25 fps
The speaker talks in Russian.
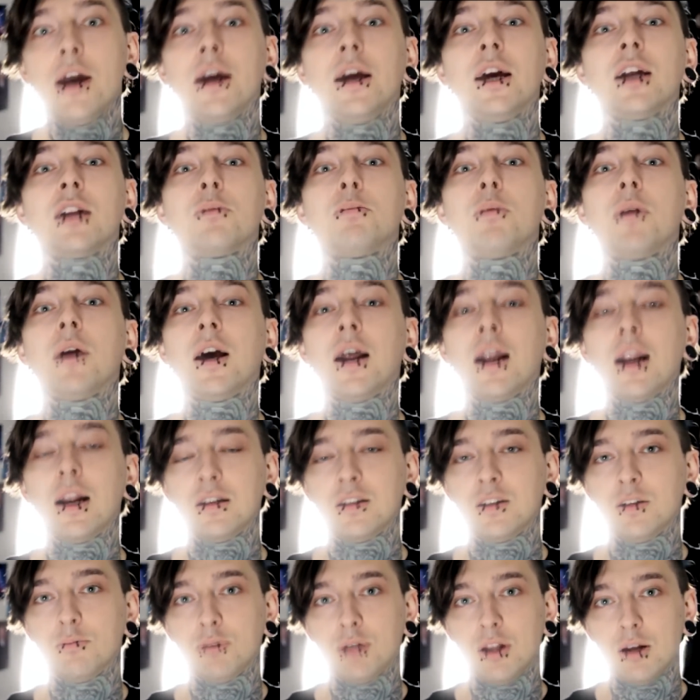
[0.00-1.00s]
И это
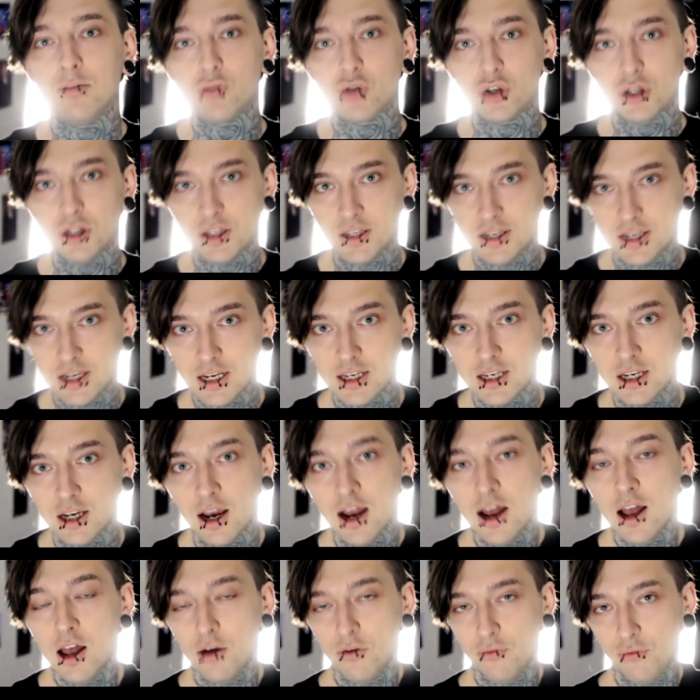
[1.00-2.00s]
прекрасно, потому что
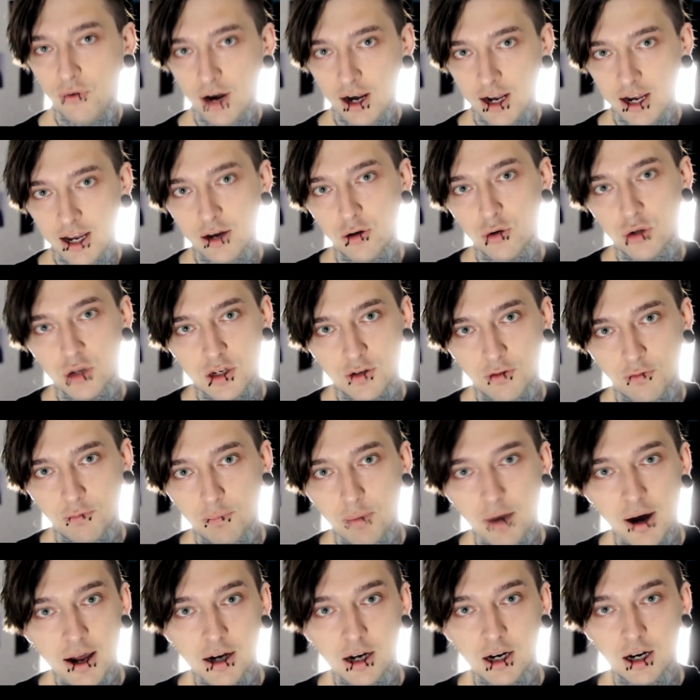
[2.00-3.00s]
дети валяются
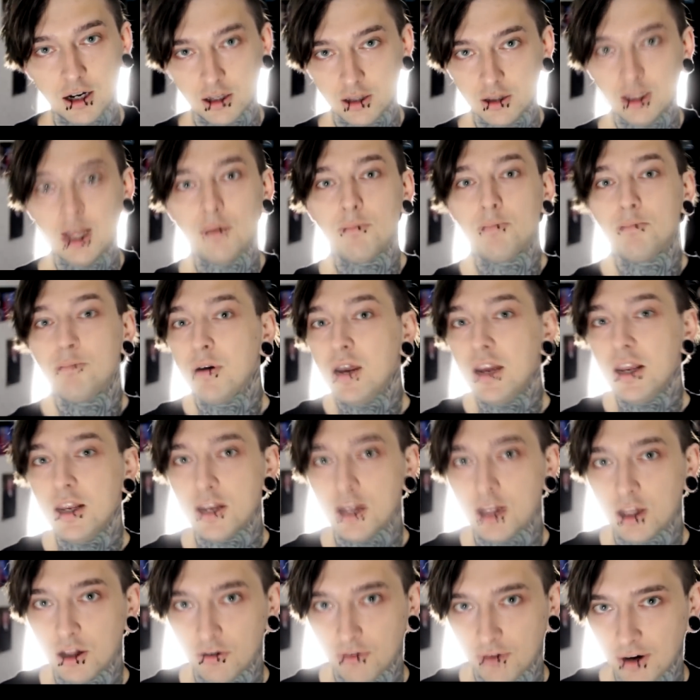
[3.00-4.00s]
в парках, там
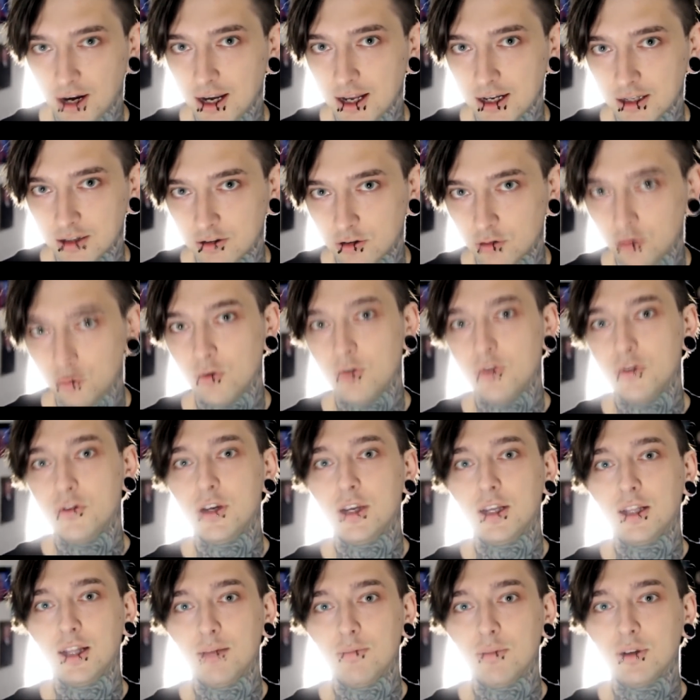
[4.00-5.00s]
принято валяться у
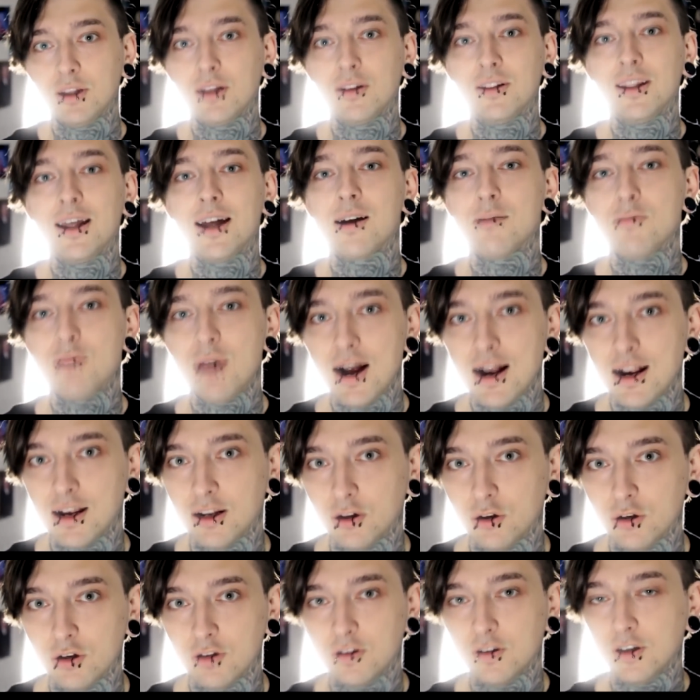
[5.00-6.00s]
людей, там это
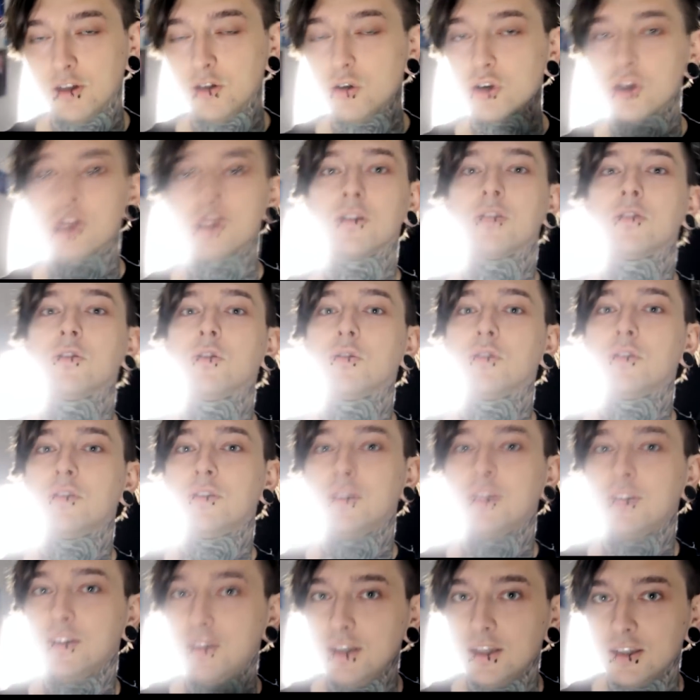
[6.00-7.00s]
нормально. То есть ты идешь, если кто-то
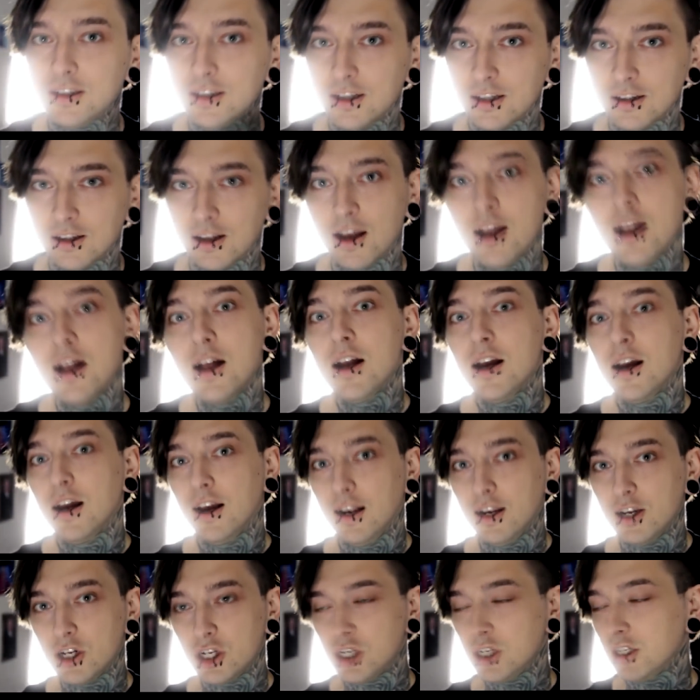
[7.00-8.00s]
сидит где-то
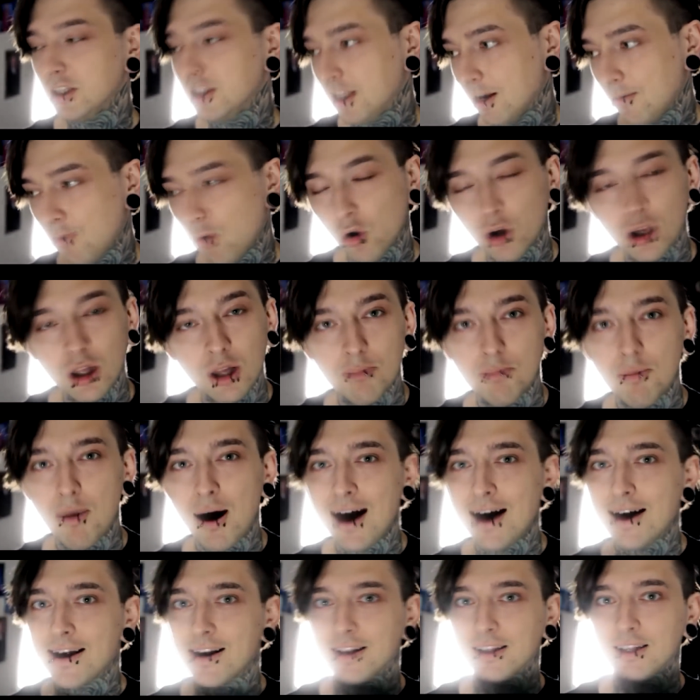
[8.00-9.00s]
лежит, там около
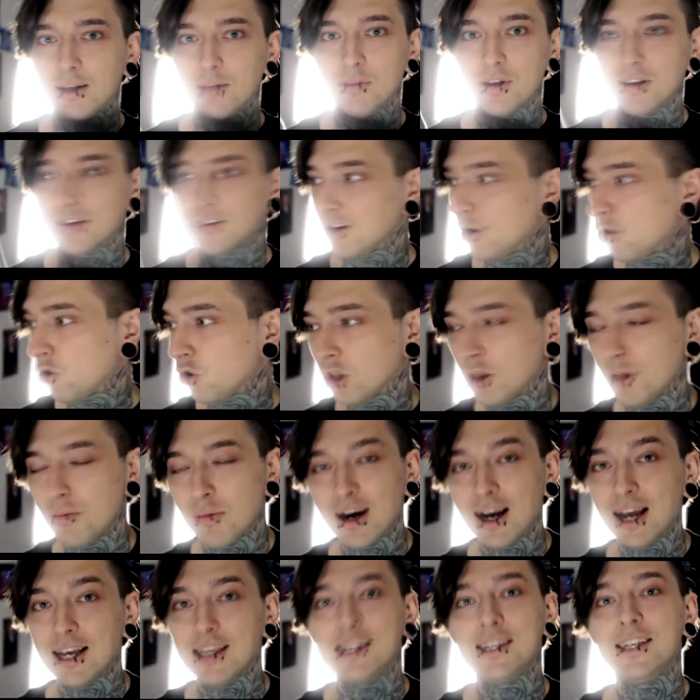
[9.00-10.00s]
бара, там, я не знаю, около
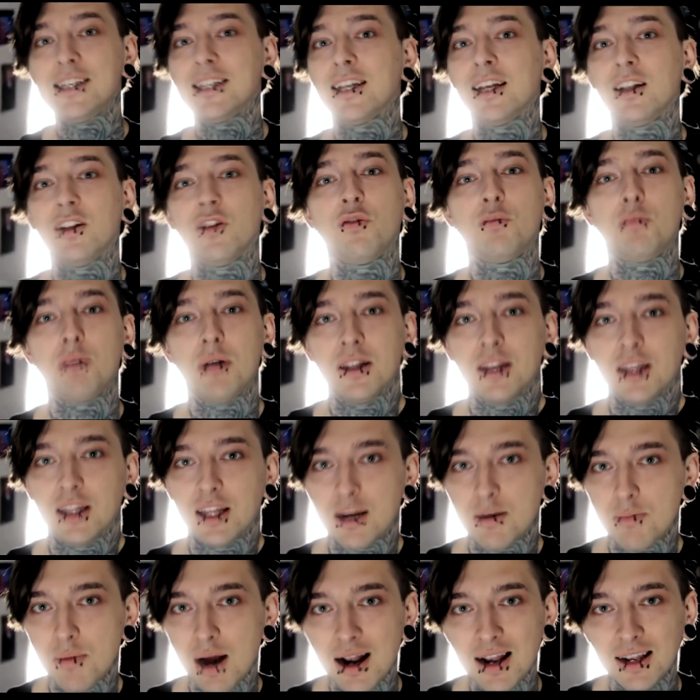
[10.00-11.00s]
магазина, это вполне
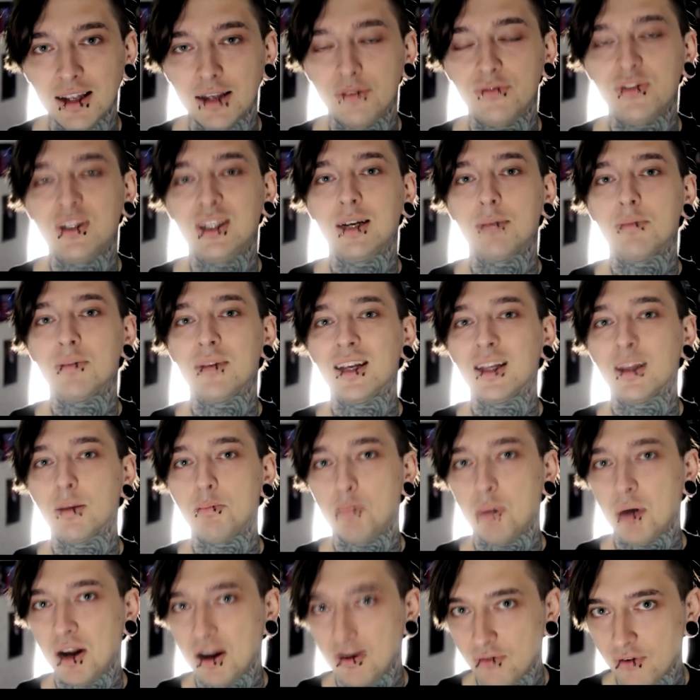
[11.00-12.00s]
нормально, и всем на
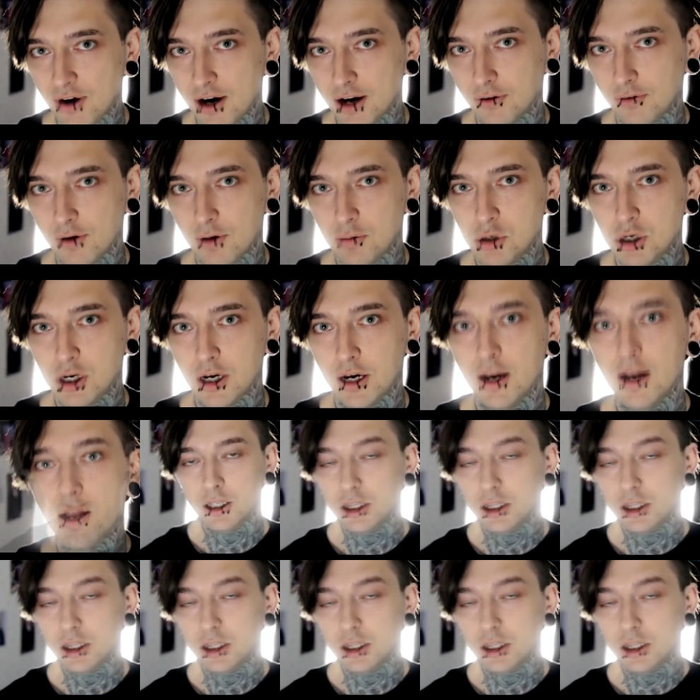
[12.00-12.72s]
это плевать вообще.